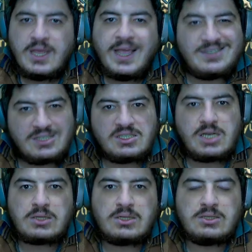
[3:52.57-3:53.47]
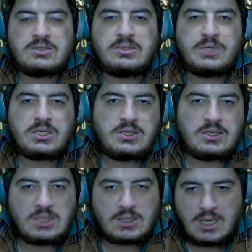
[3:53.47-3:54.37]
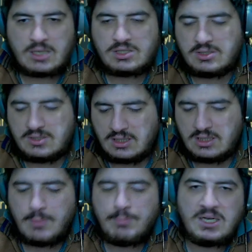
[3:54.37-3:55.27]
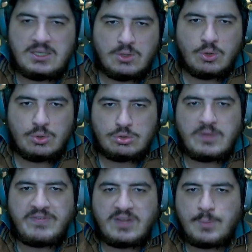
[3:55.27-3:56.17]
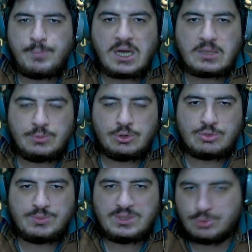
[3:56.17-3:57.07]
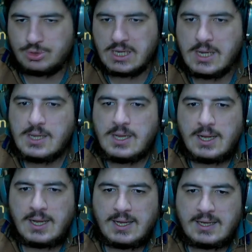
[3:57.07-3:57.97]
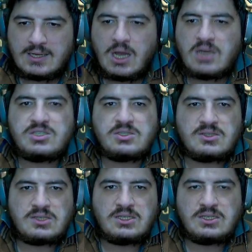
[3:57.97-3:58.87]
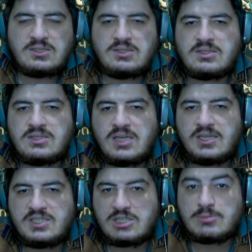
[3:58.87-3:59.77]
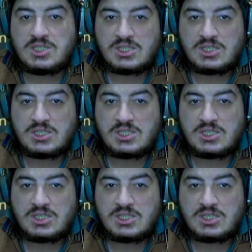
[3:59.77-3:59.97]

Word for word: Eşit şartlarda tabii arkadaşlar karşınızdakinin balina olduğuna falan bakmıyoruz biz burada. Ee, karşınızdaki sizinle eşitmiş